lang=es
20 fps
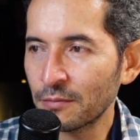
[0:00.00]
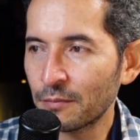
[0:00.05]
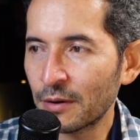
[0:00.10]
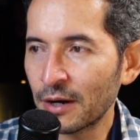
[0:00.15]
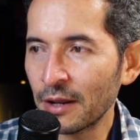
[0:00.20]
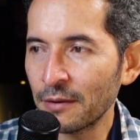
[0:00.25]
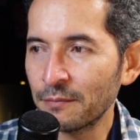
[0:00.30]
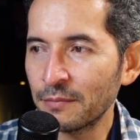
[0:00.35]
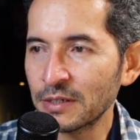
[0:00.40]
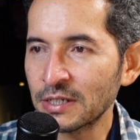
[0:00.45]

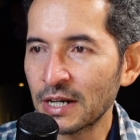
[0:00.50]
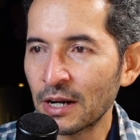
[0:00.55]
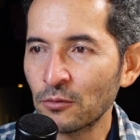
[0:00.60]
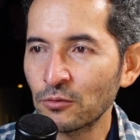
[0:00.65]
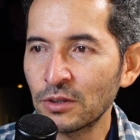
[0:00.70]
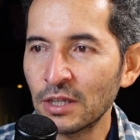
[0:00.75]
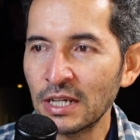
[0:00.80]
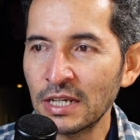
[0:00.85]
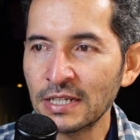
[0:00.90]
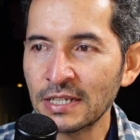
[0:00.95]
para empezar a
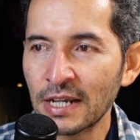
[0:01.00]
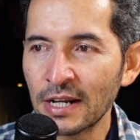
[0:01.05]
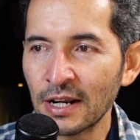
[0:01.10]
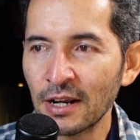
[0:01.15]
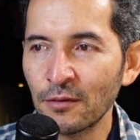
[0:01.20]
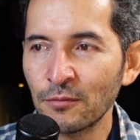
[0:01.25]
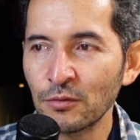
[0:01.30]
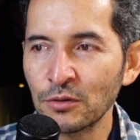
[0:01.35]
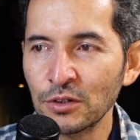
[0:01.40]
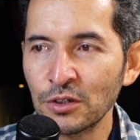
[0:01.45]
utilizar
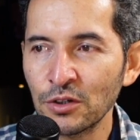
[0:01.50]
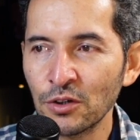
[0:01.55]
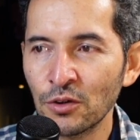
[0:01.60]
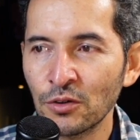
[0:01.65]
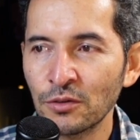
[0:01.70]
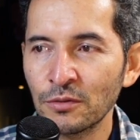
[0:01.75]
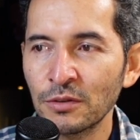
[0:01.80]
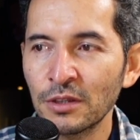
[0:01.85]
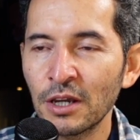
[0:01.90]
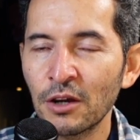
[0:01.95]
la
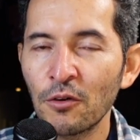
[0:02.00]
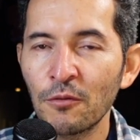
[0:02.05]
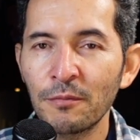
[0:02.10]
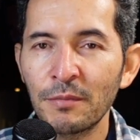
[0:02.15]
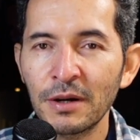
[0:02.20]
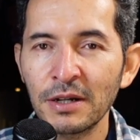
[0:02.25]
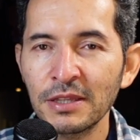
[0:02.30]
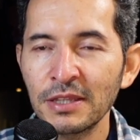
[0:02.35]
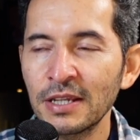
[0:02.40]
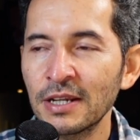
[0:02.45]
función de
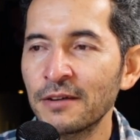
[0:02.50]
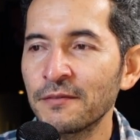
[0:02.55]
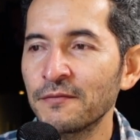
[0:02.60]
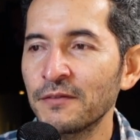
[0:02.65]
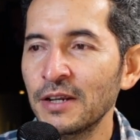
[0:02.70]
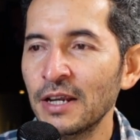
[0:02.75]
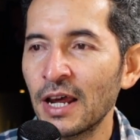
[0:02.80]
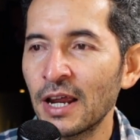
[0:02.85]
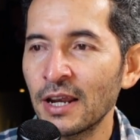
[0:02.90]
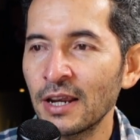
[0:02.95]
compartir en
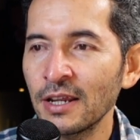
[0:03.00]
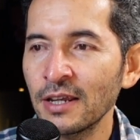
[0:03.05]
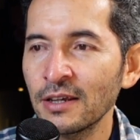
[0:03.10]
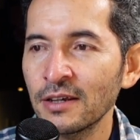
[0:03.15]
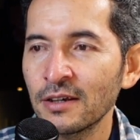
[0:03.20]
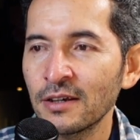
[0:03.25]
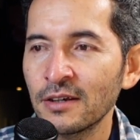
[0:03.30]
Finale.